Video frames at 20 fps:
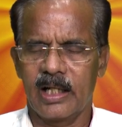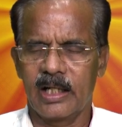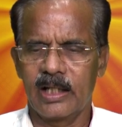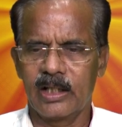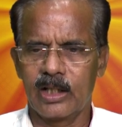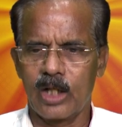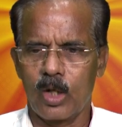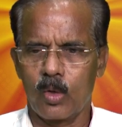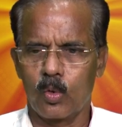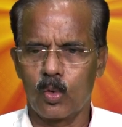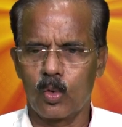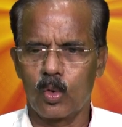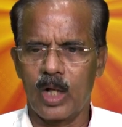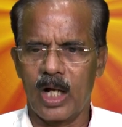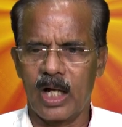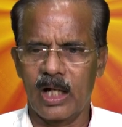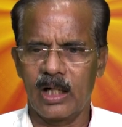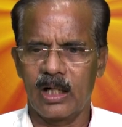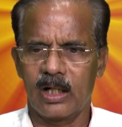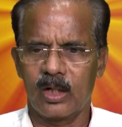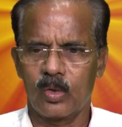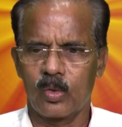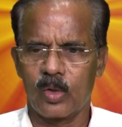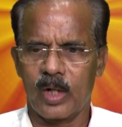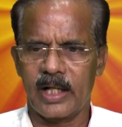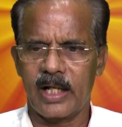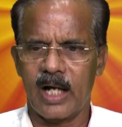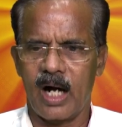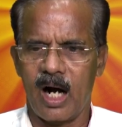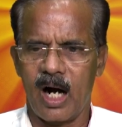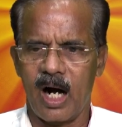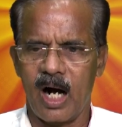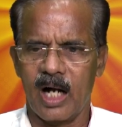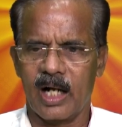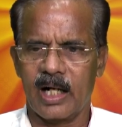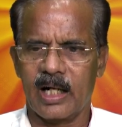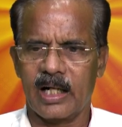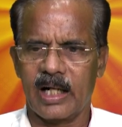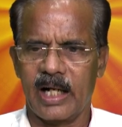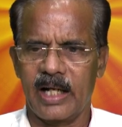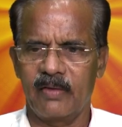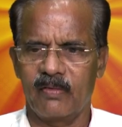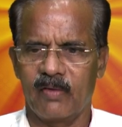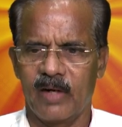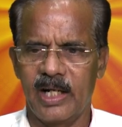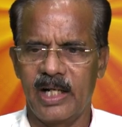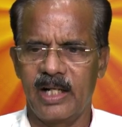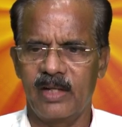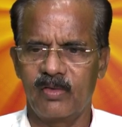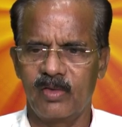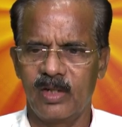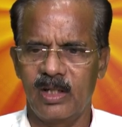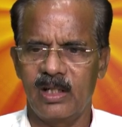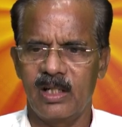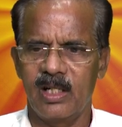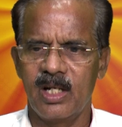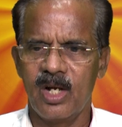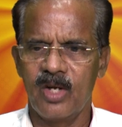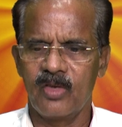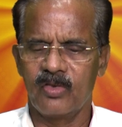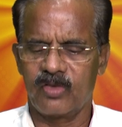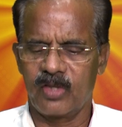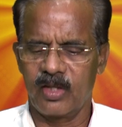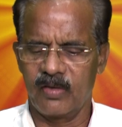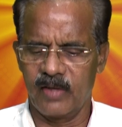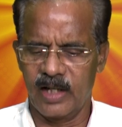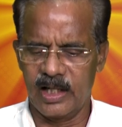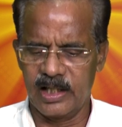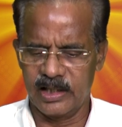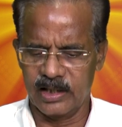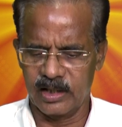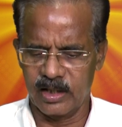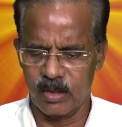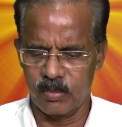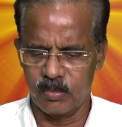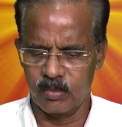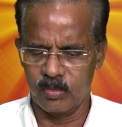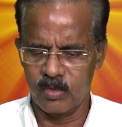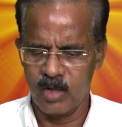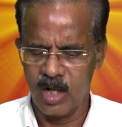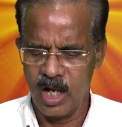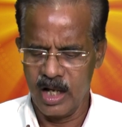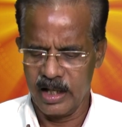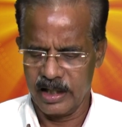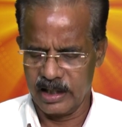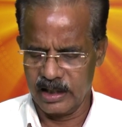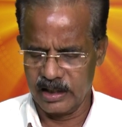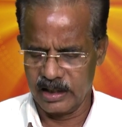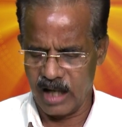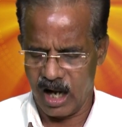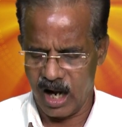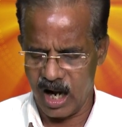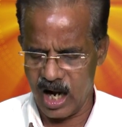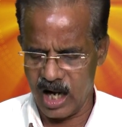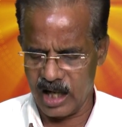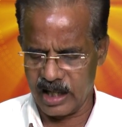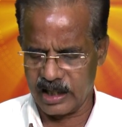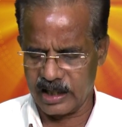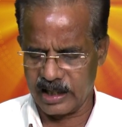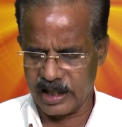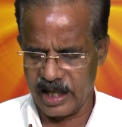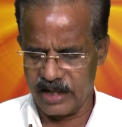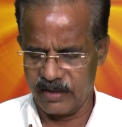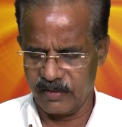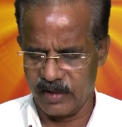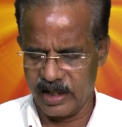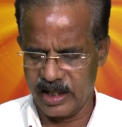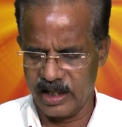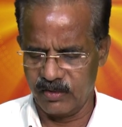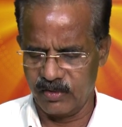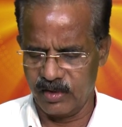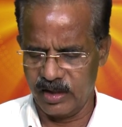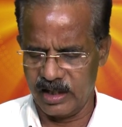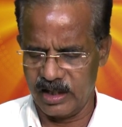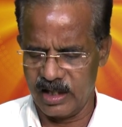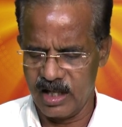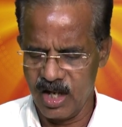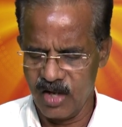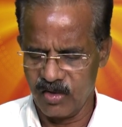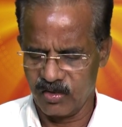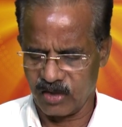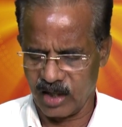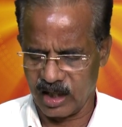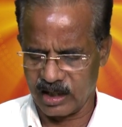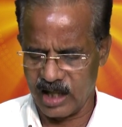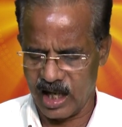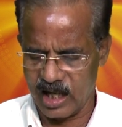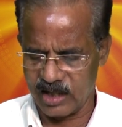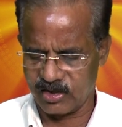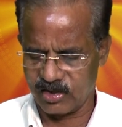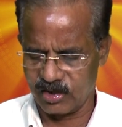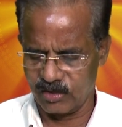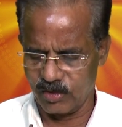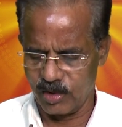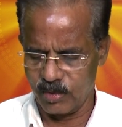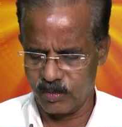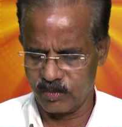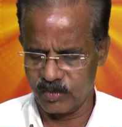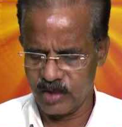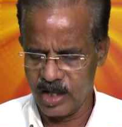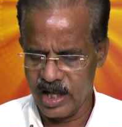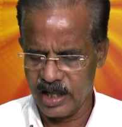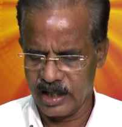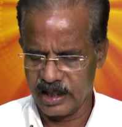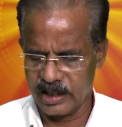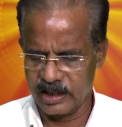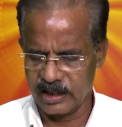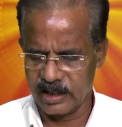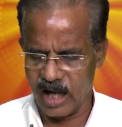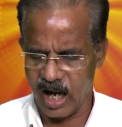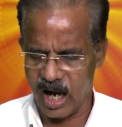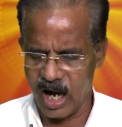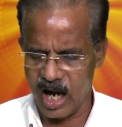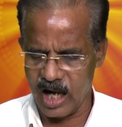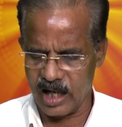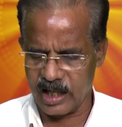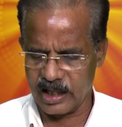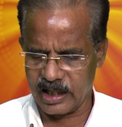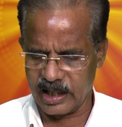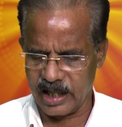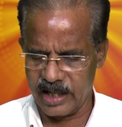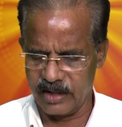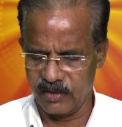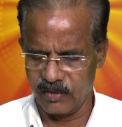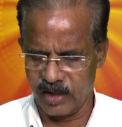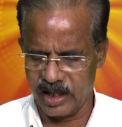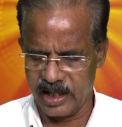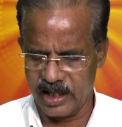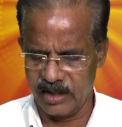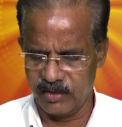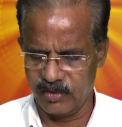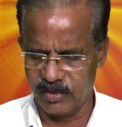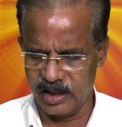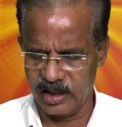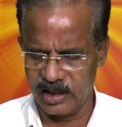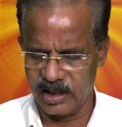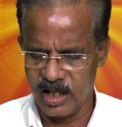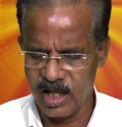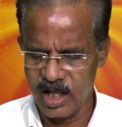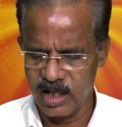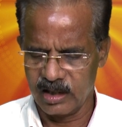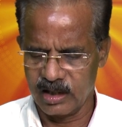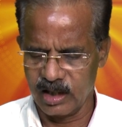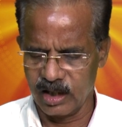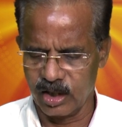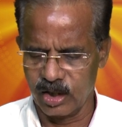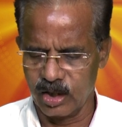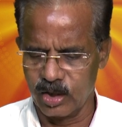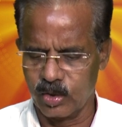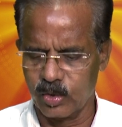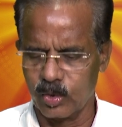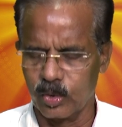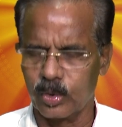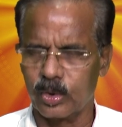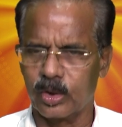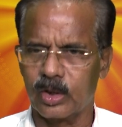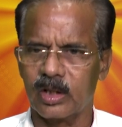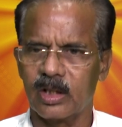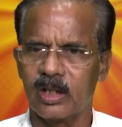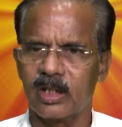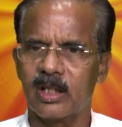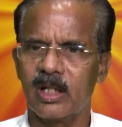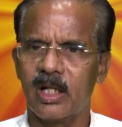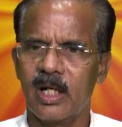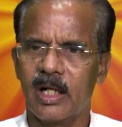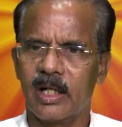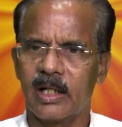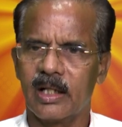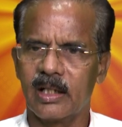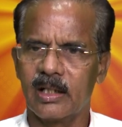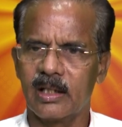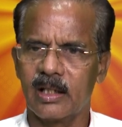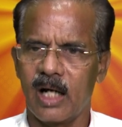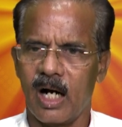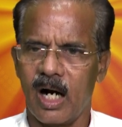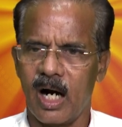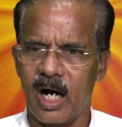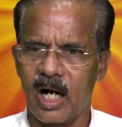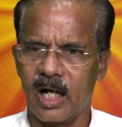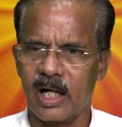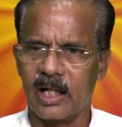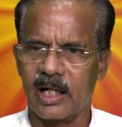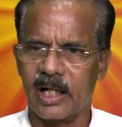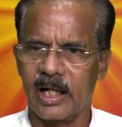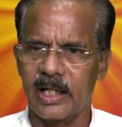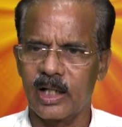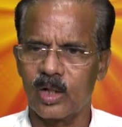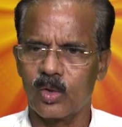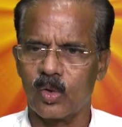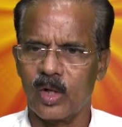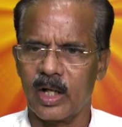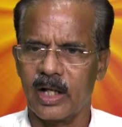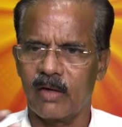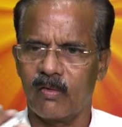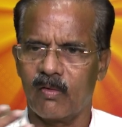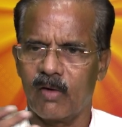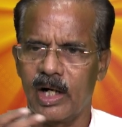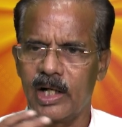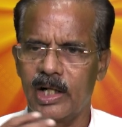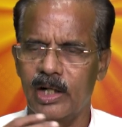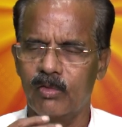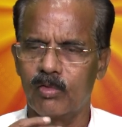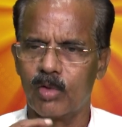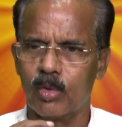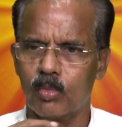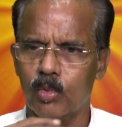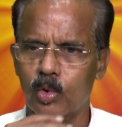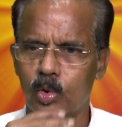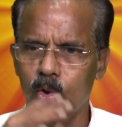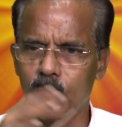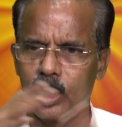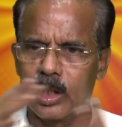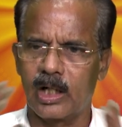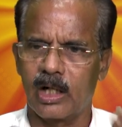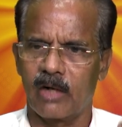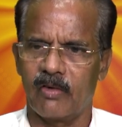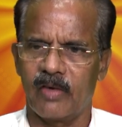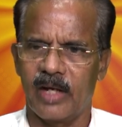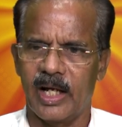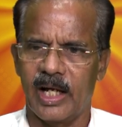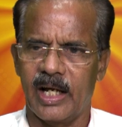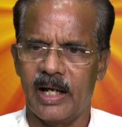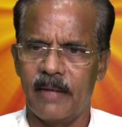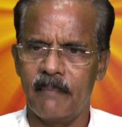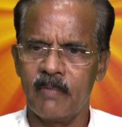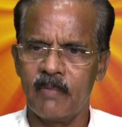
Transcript: இந்த உடலுடைய ஆக்கை வடிவு சிவலிங்கம் இந்த ஆக்கை வடிவு சதாசிவம் இந்த ஆக்கை வடிவு திருக்கூத்து இந்த ஆக்கையினுடைய வடிவு முழுக்கவே